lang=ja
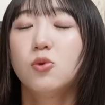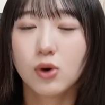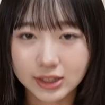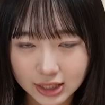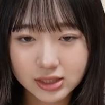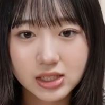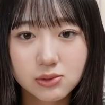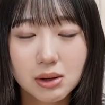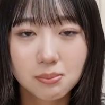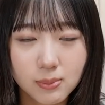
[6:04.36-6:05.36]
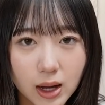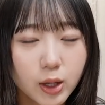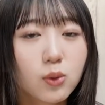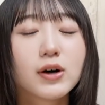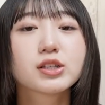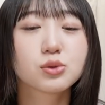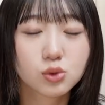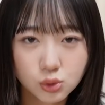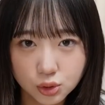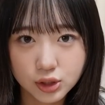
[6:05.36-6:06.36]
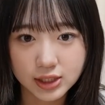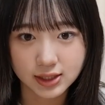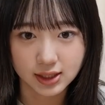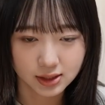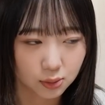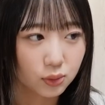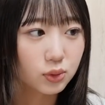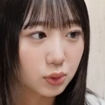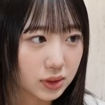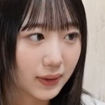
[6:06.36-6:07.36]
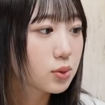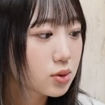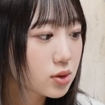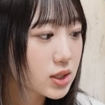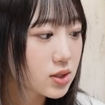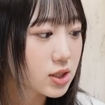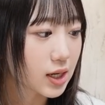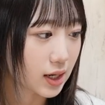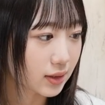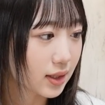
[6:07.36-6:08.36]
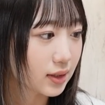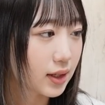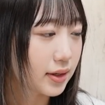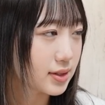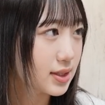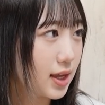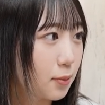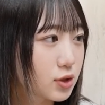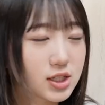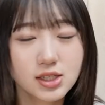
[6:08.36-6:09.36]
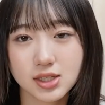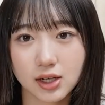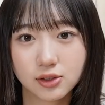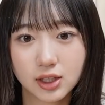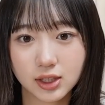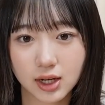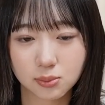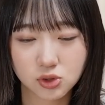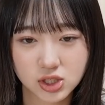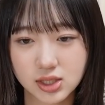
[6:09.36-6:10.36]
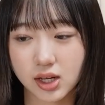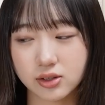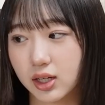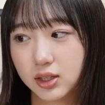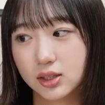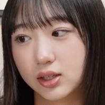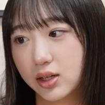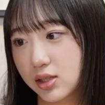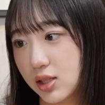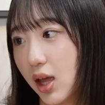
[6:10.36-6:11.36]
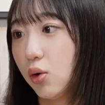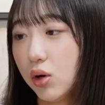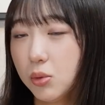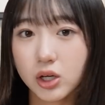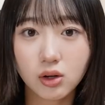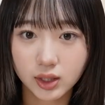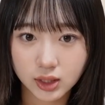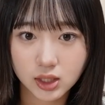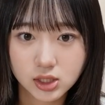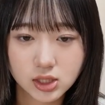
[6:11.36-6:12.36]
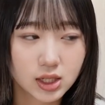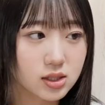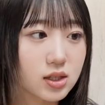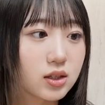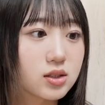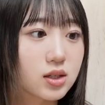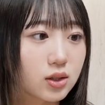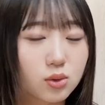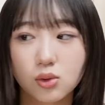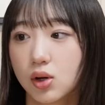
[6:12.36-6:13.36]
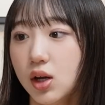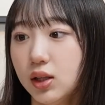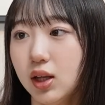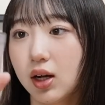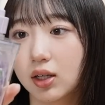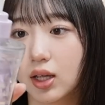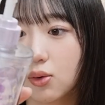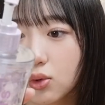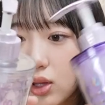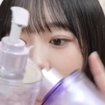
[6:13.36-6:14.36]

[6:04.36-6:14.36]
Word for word: もう私は迷わずウルリスです。本当に。ウルリスしか勝たんって感じで、もう新作出たらもう新作買ってって感じで、これも結構新しいやつなんですけど、なんかね、この